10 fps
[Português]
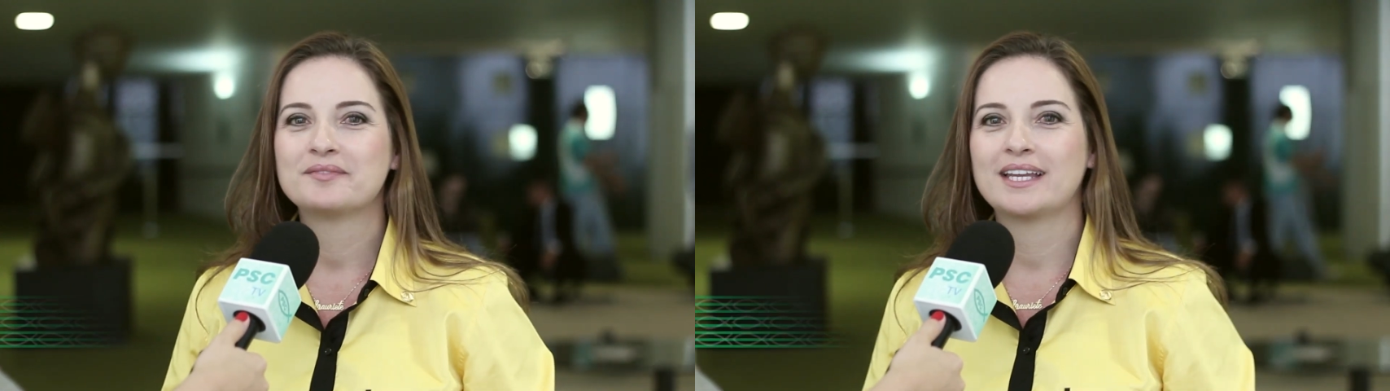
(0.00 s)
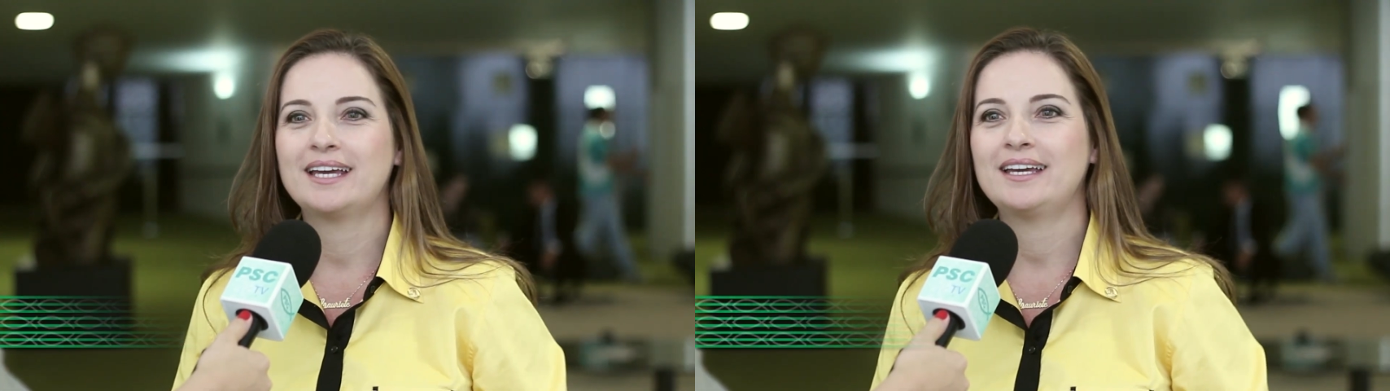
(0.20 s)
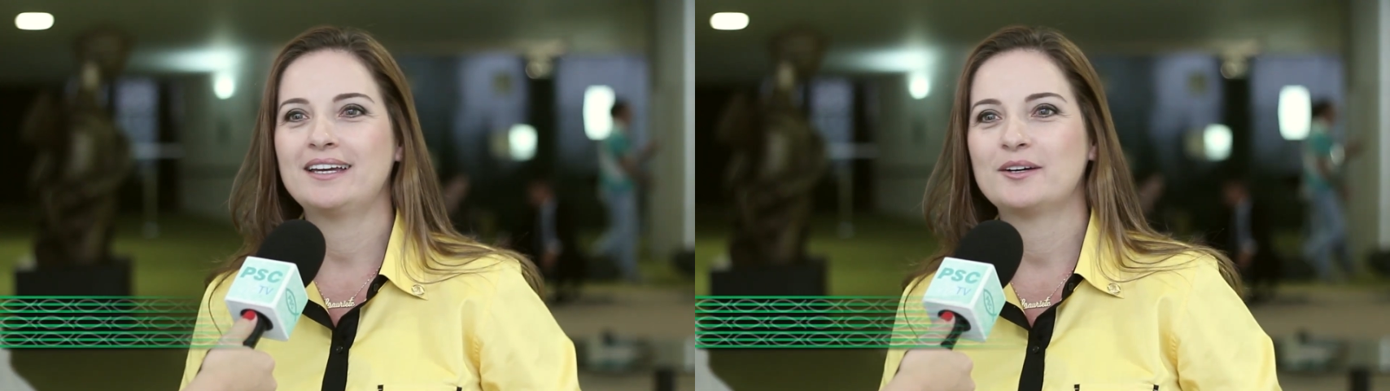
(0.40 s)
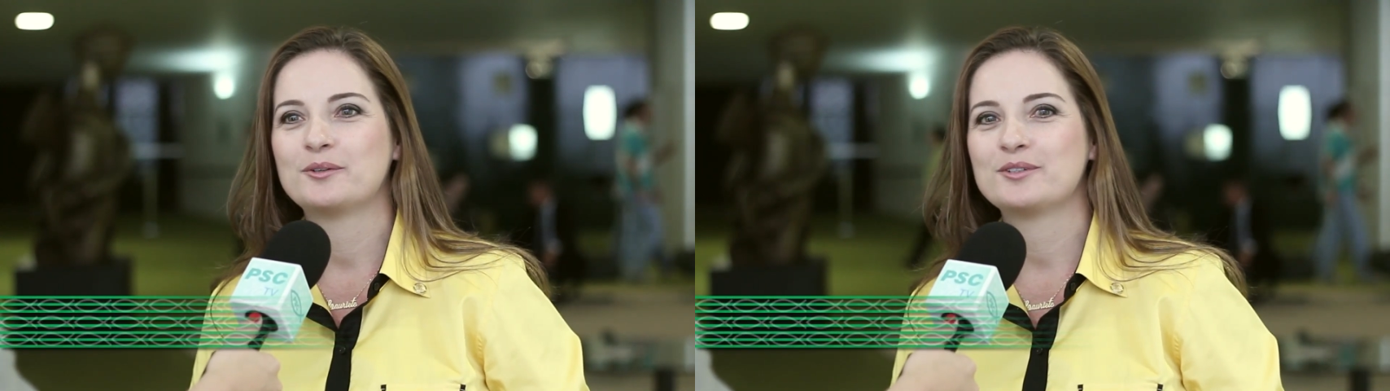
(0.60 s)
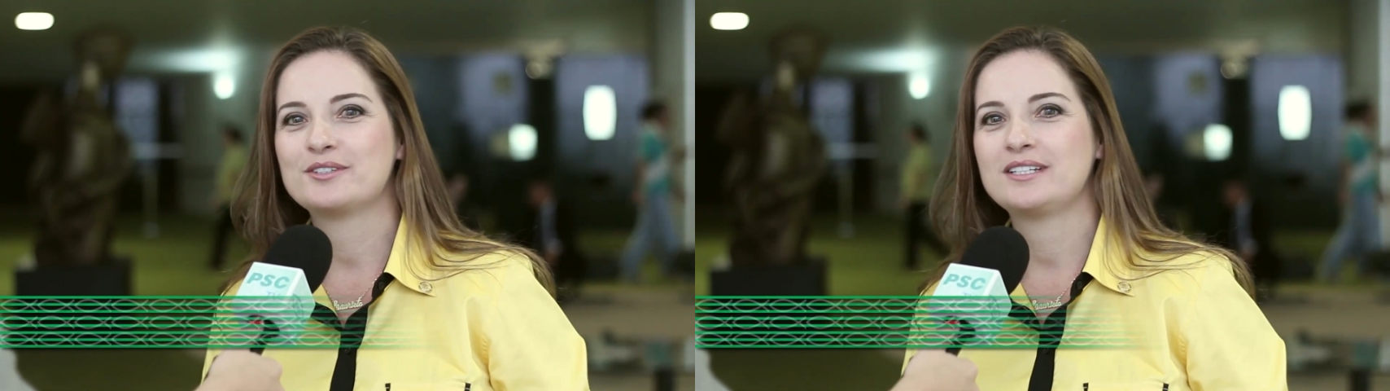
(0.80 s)
né,
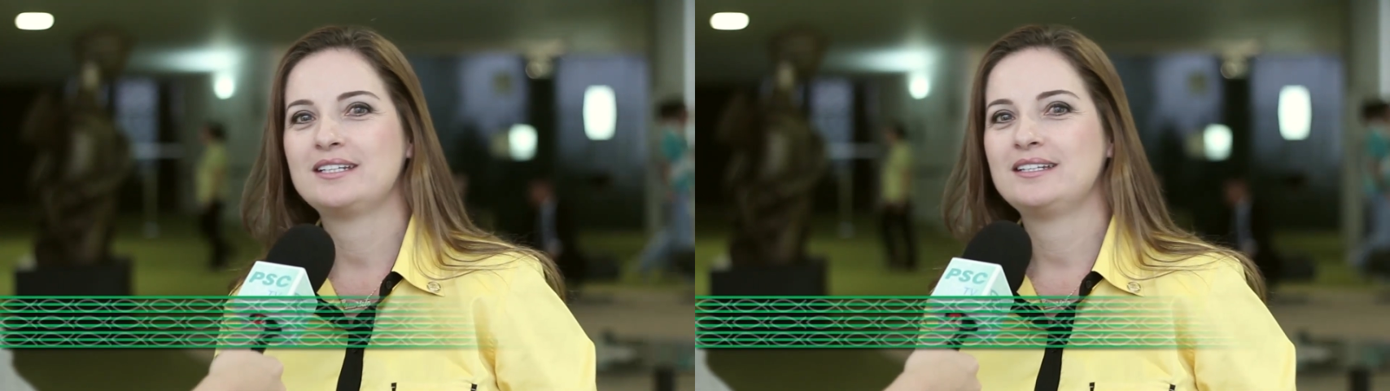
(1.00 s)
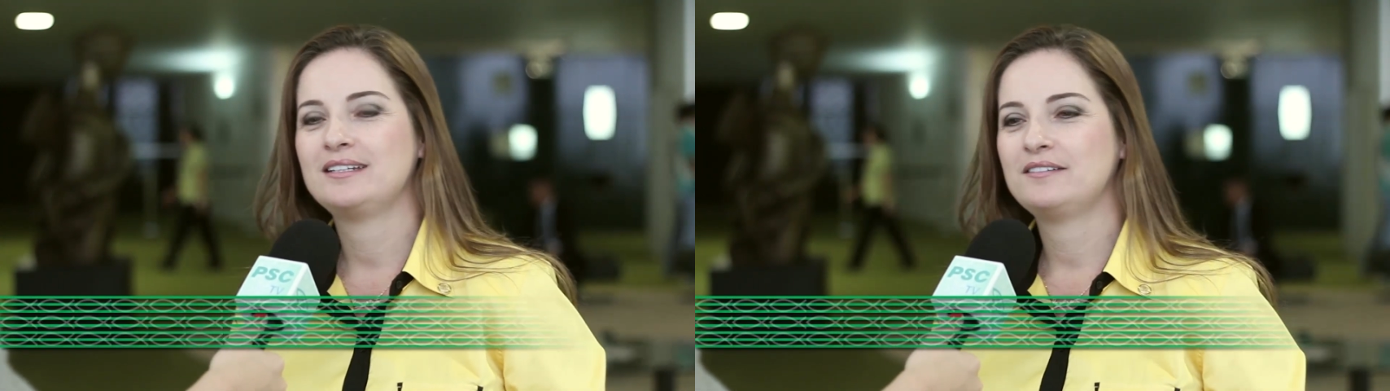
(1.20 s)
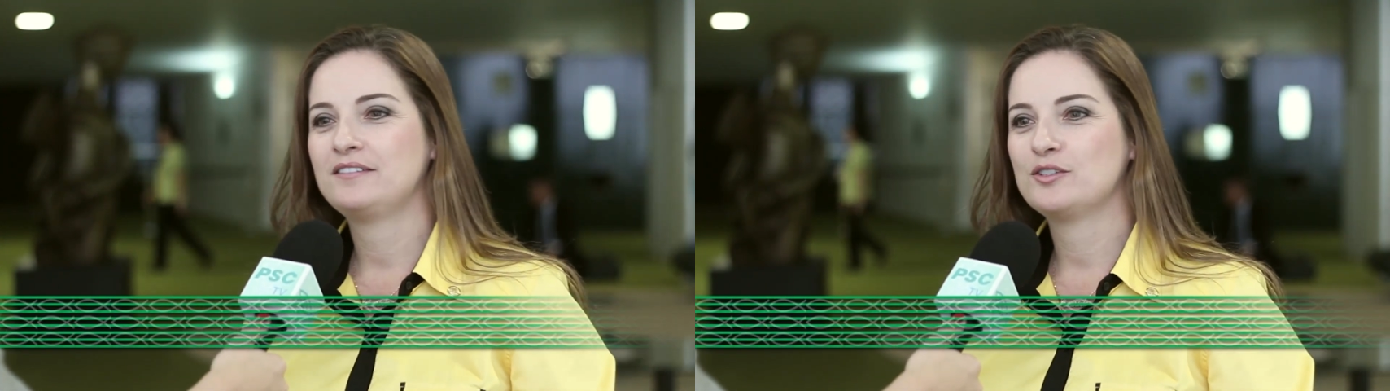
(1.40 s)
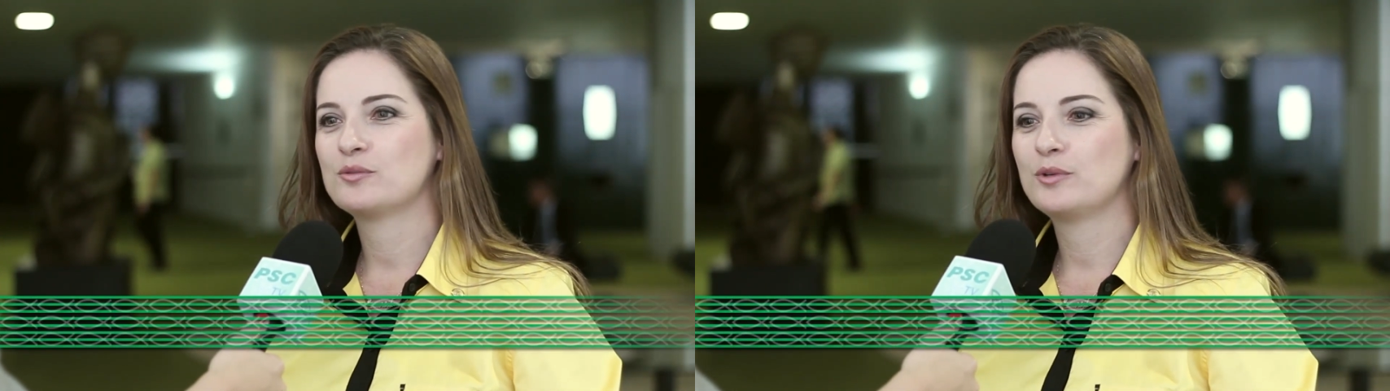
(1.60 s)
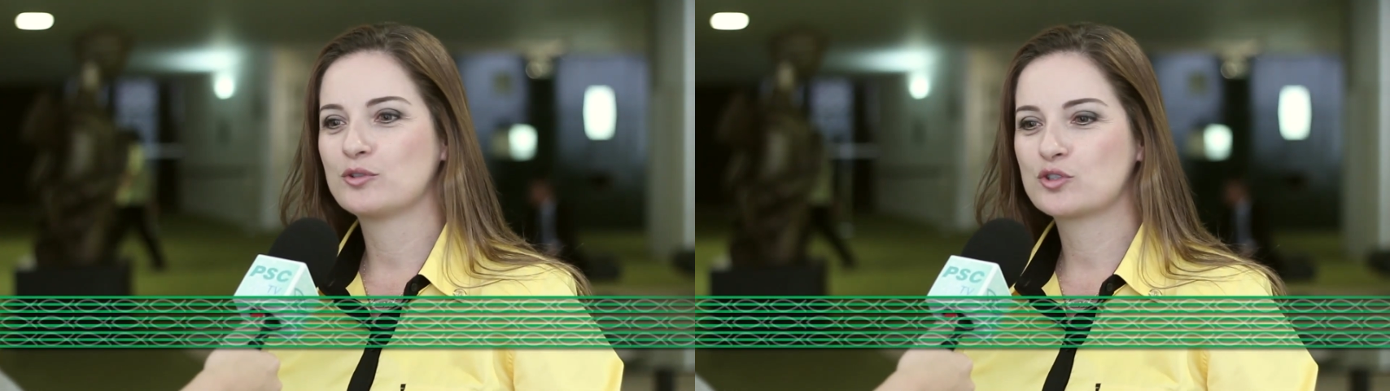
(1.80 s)
onde fiz
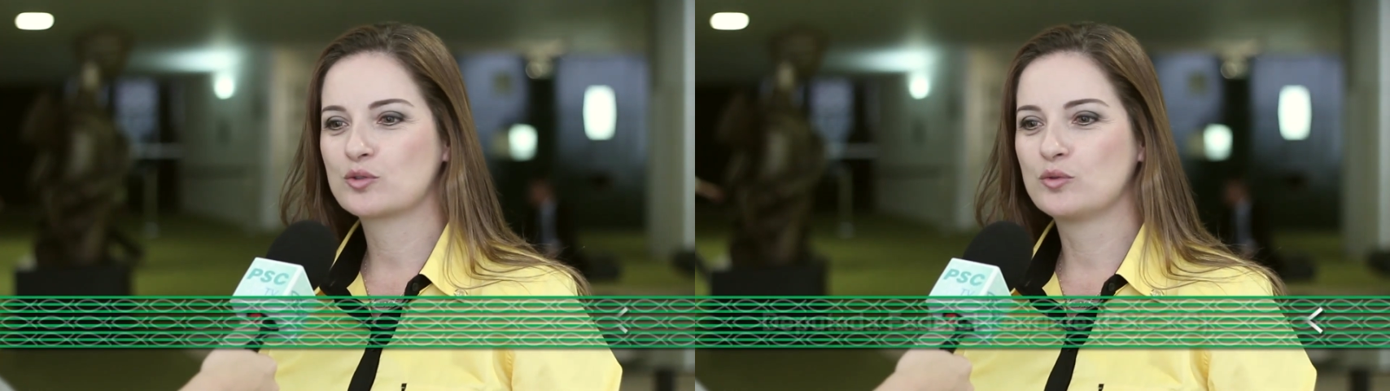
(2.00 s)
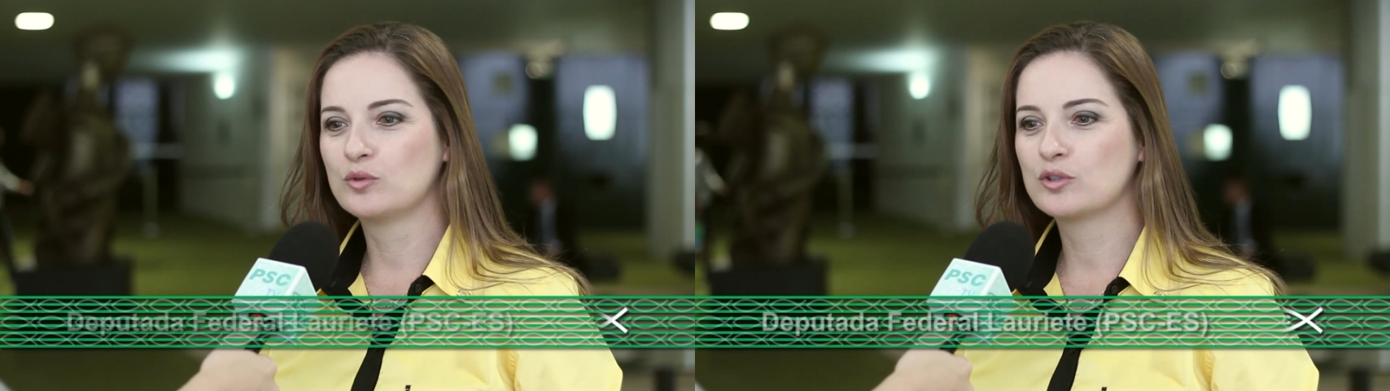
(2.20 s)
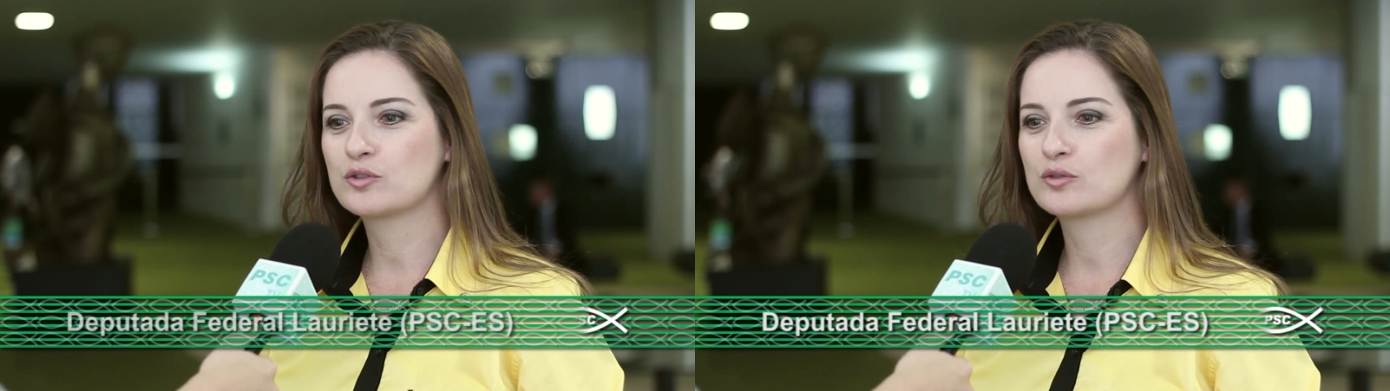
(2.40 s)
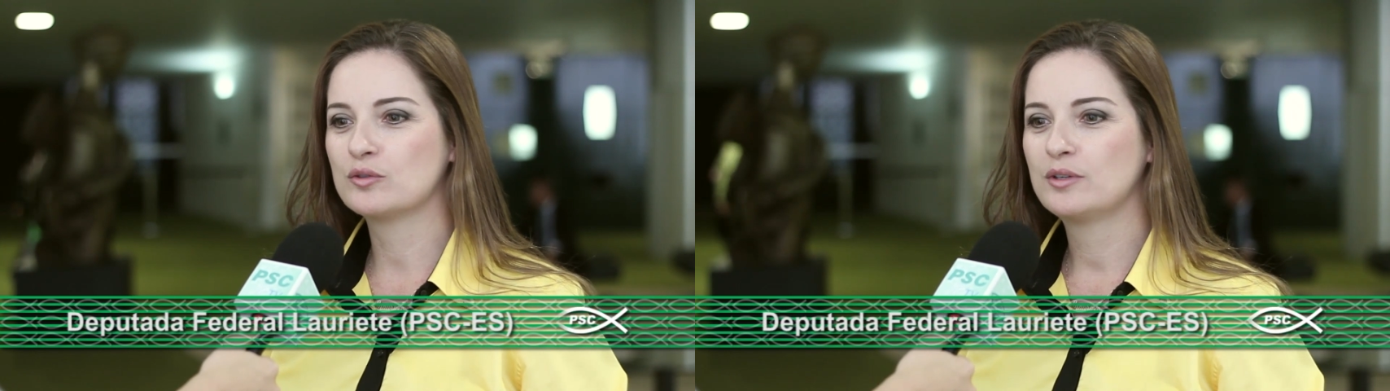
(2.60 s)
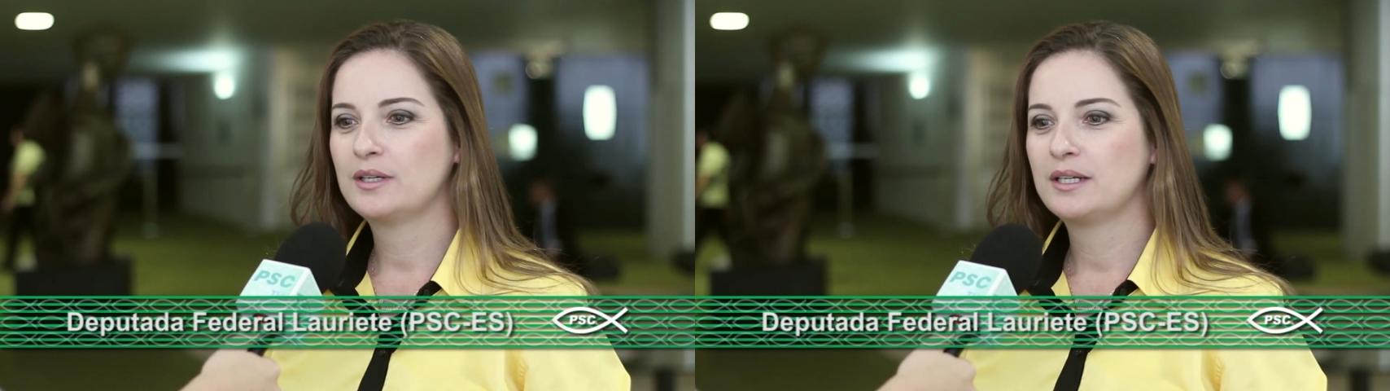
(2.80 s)
o meu discurso,